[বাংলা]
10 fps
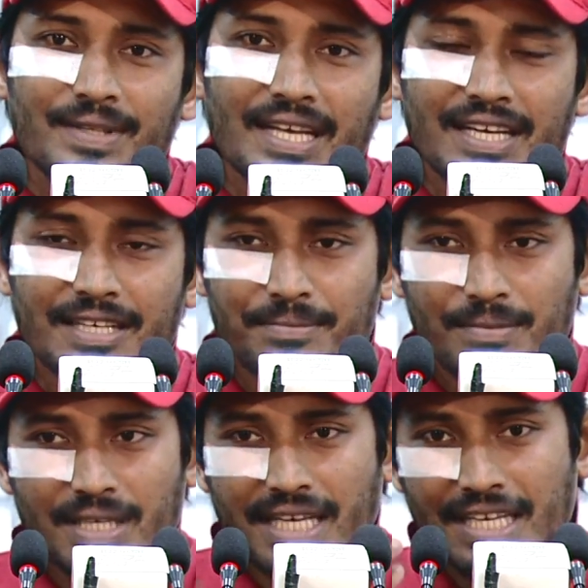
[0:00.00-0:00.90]
না
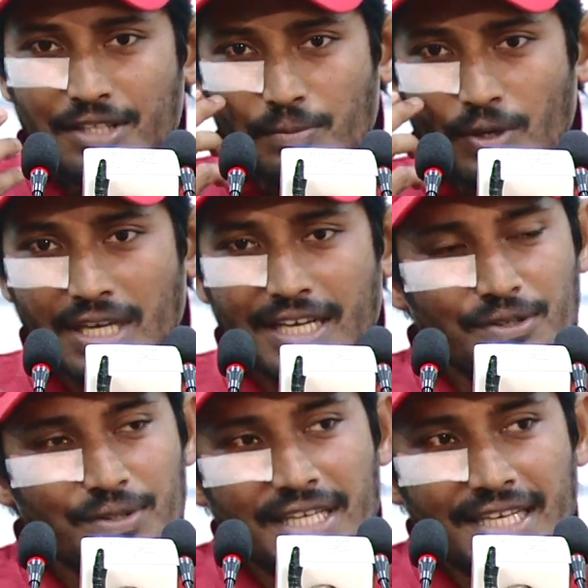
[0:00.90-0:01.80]
এখানে তো বল
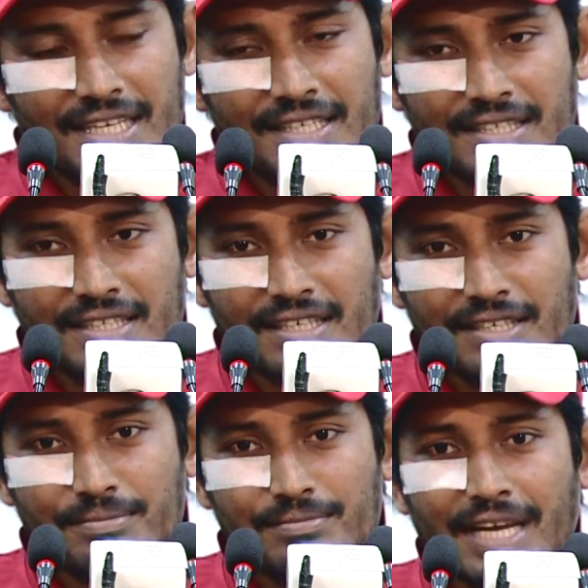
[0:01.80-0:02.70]
লাগলো দেখলেন
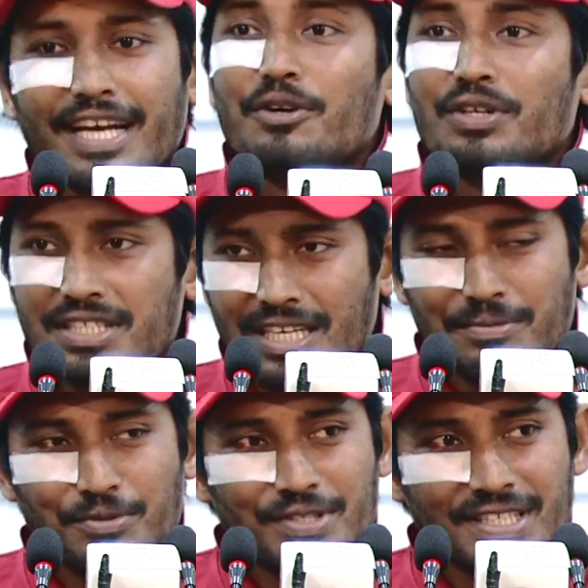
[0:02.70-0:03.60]
এগারোটা
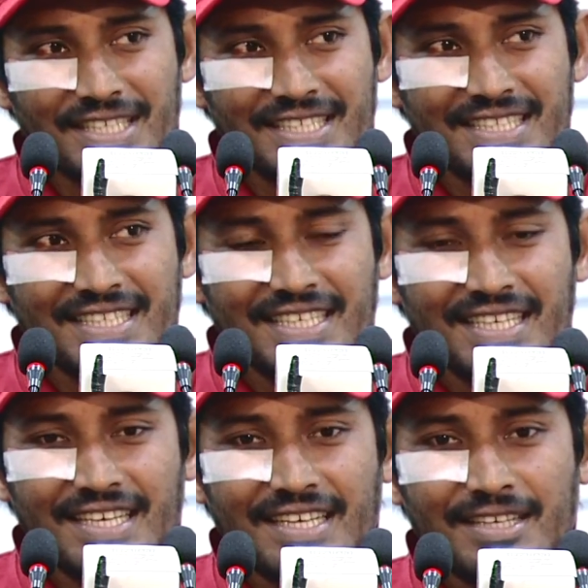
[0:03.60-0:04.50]
সেলাই পড়ছে
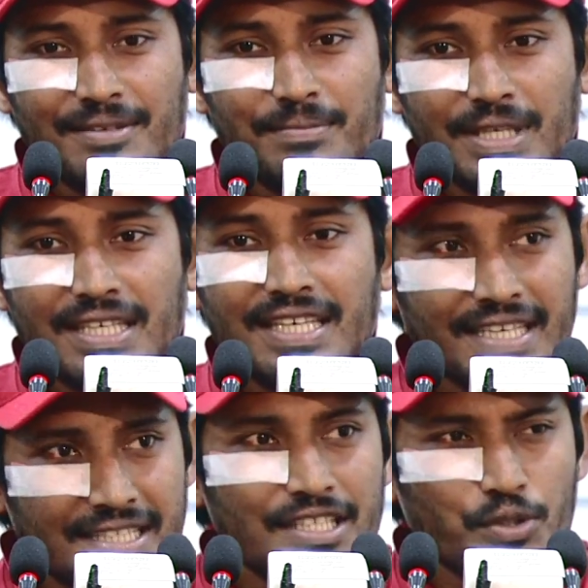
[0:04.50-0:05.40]
বাট ঠিক
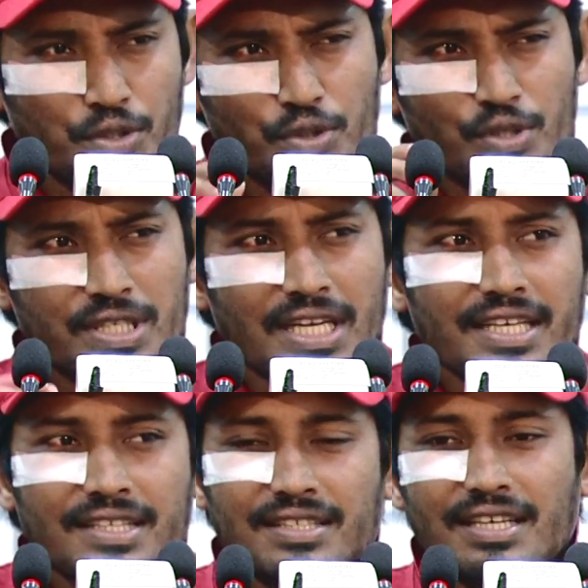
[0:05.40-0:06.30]
আছে ছোট ছোট
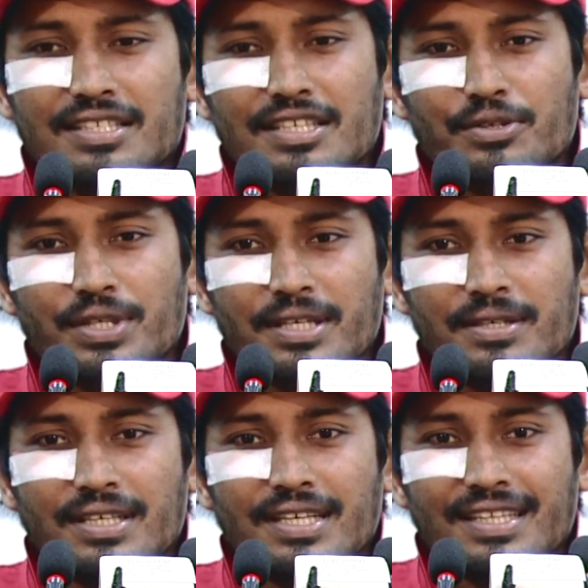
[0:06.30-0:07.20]
সেলাই আশা করি
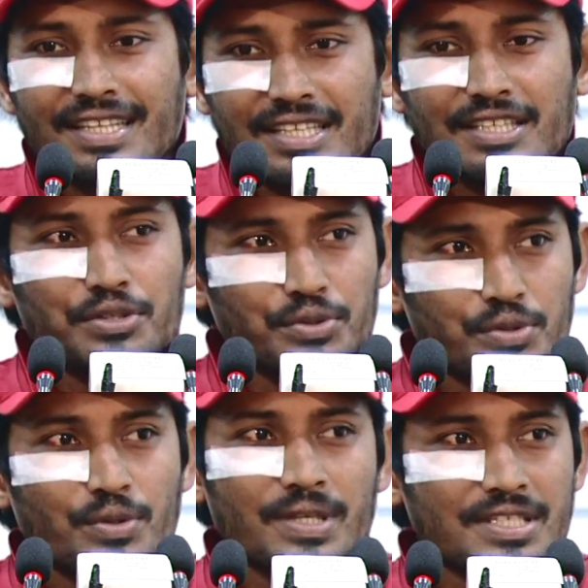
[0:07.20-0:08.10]
তাড়াতাড়ি
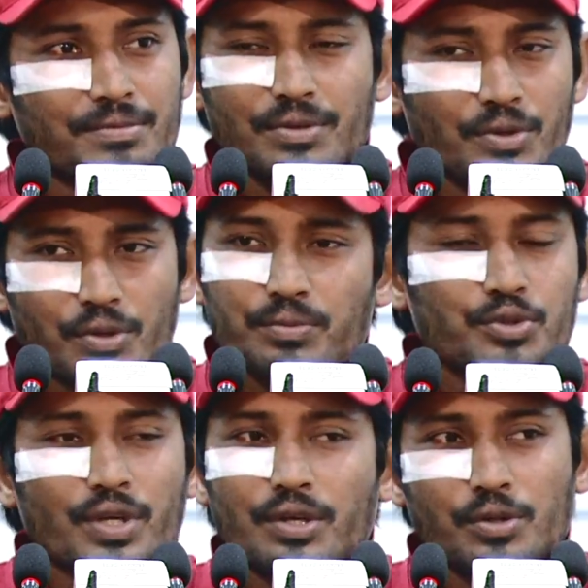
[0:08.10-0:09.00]
সুস্থ হয়ে যাব ওরকম
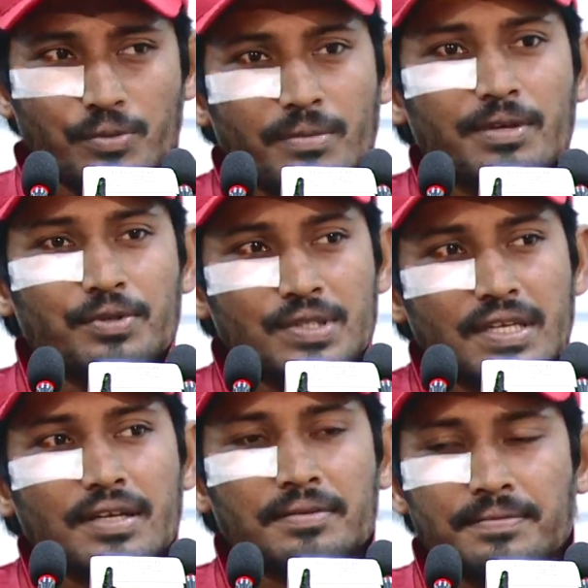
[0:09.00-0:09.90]
চোখে কোনো প্রবলেম
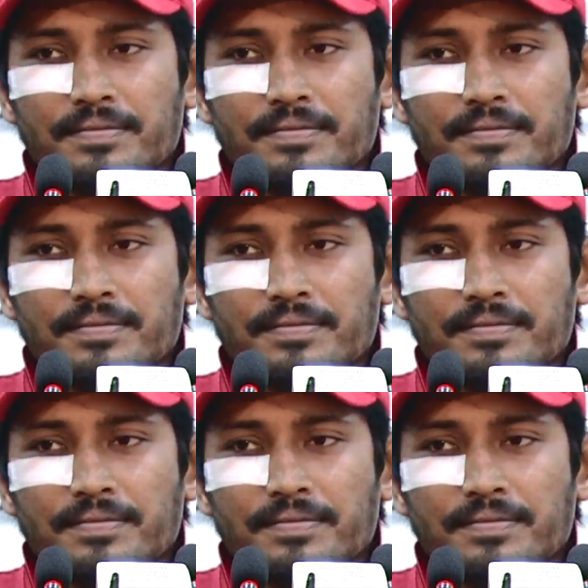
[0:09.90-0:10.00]
হচ্ছে না